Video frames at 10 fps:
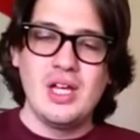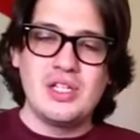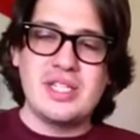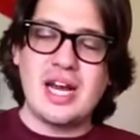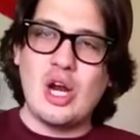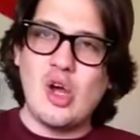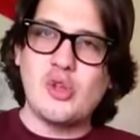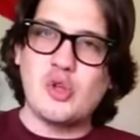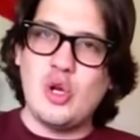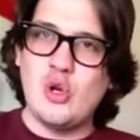Ci sarà
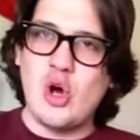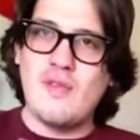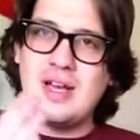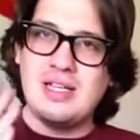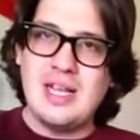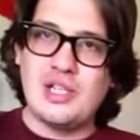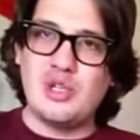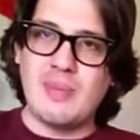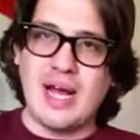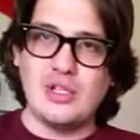l'8, il 9 e il
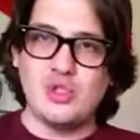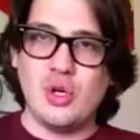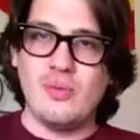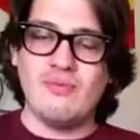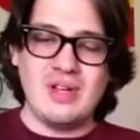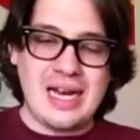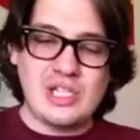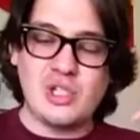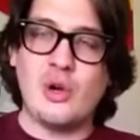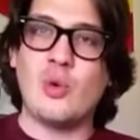10 maggio, vi
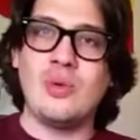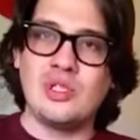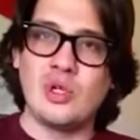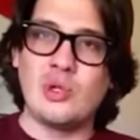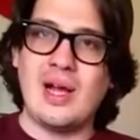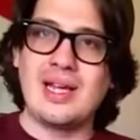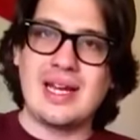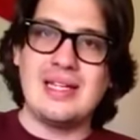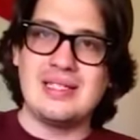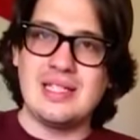lascerò qui sotto
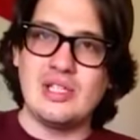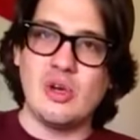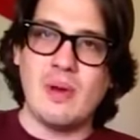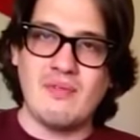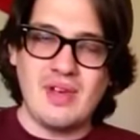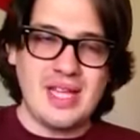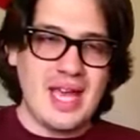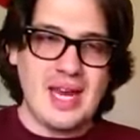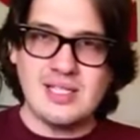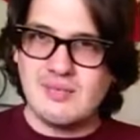anche il sito per
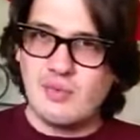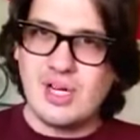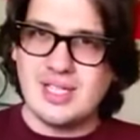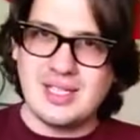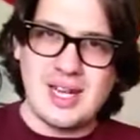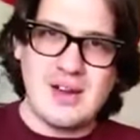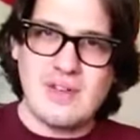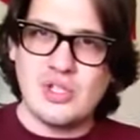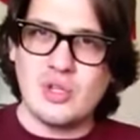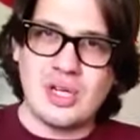vedere, se volete tenervi
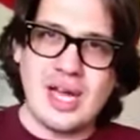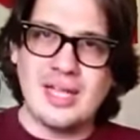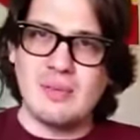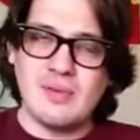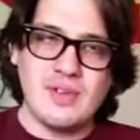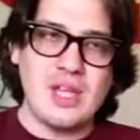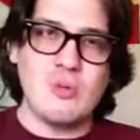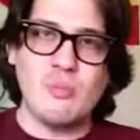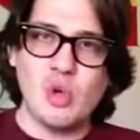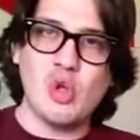aggiornati, per vedere
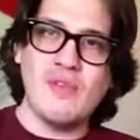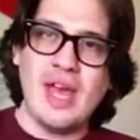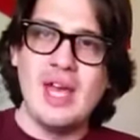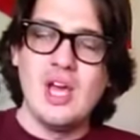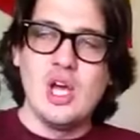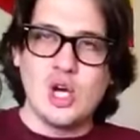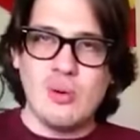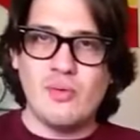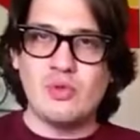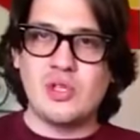un po' dov'è,
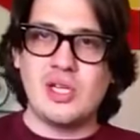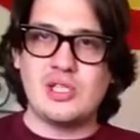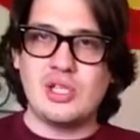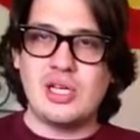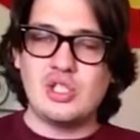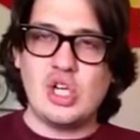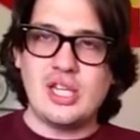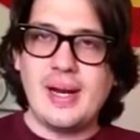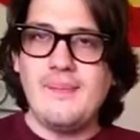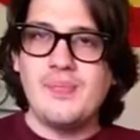come funziona, eccetera,
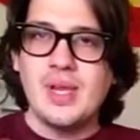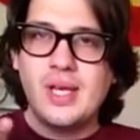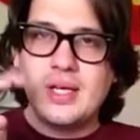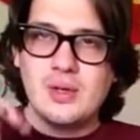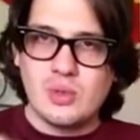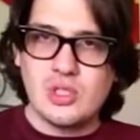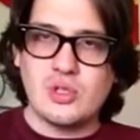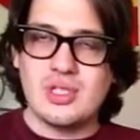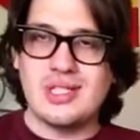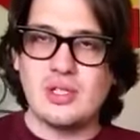eccetera. Qui
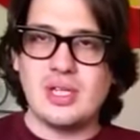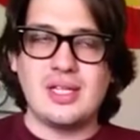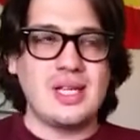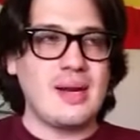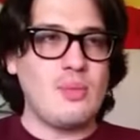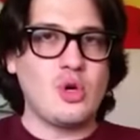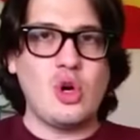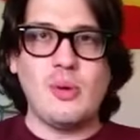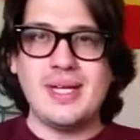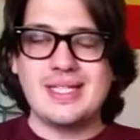sotto il sito della Teramo
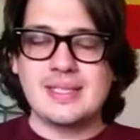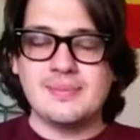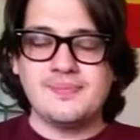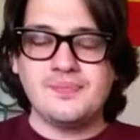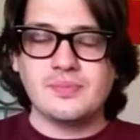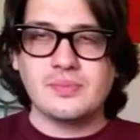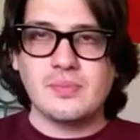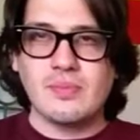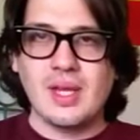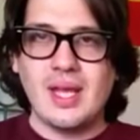Comics,
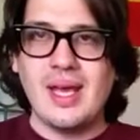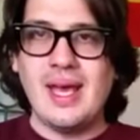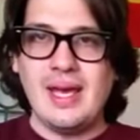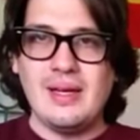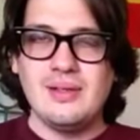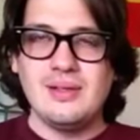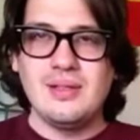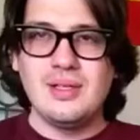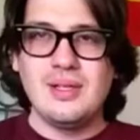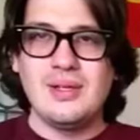e
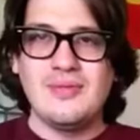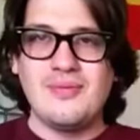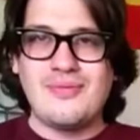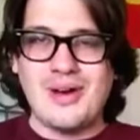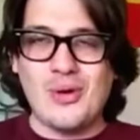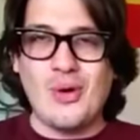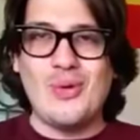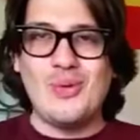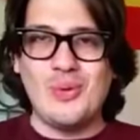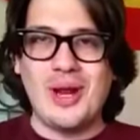farò
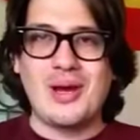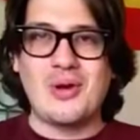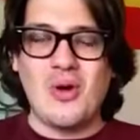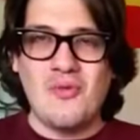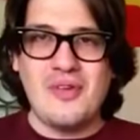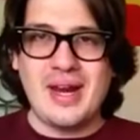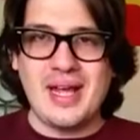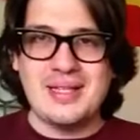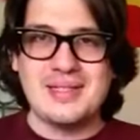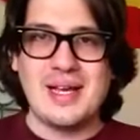una
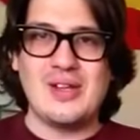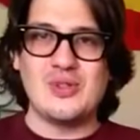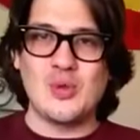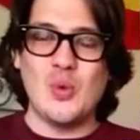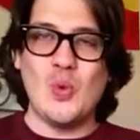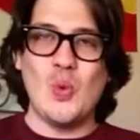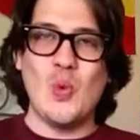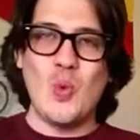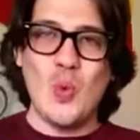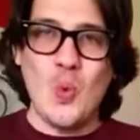conferenza su
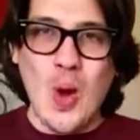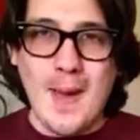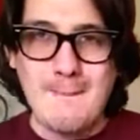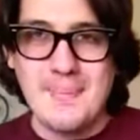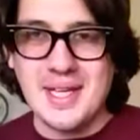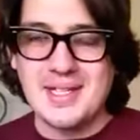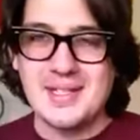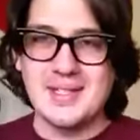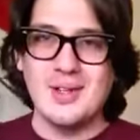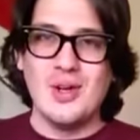One
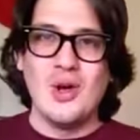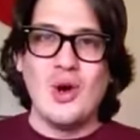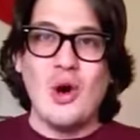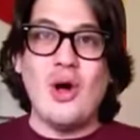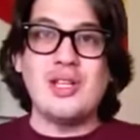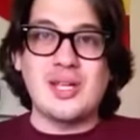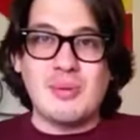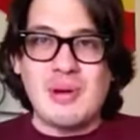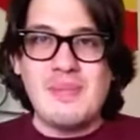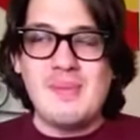Piece, oltre
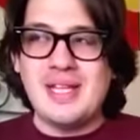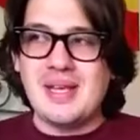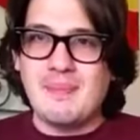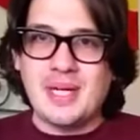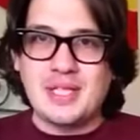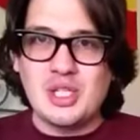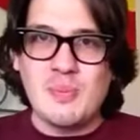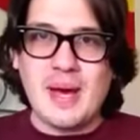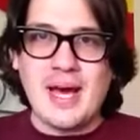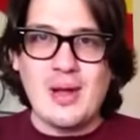probabilmente a
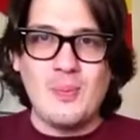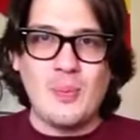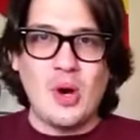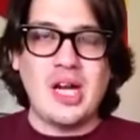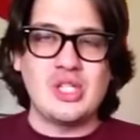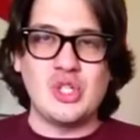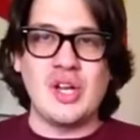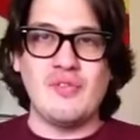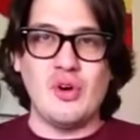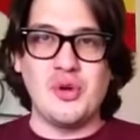partecipare un po' al
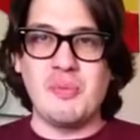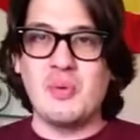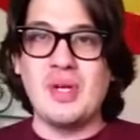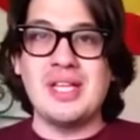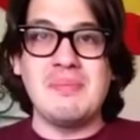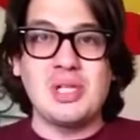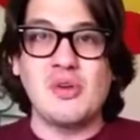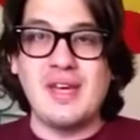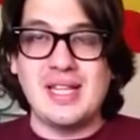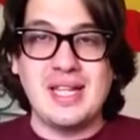Cineforum. Quindi mi
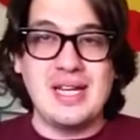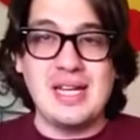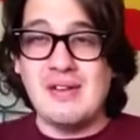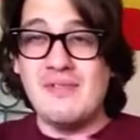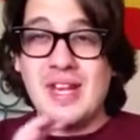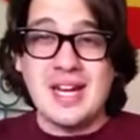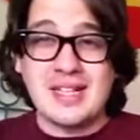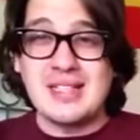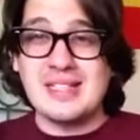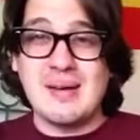troverete lì il
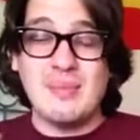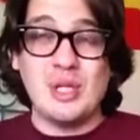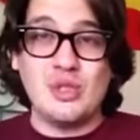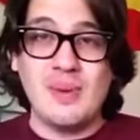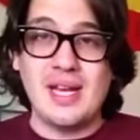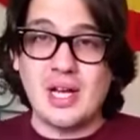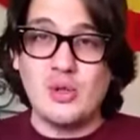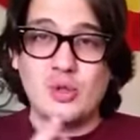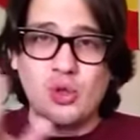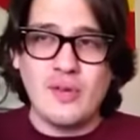venerdì, sabato e domenica
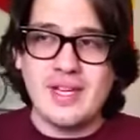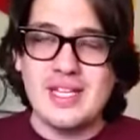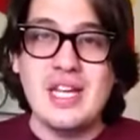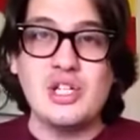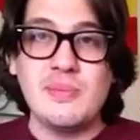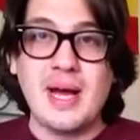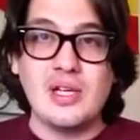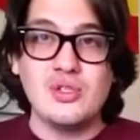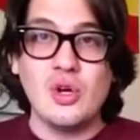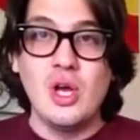8, 9, 10
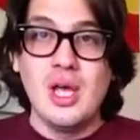maggio.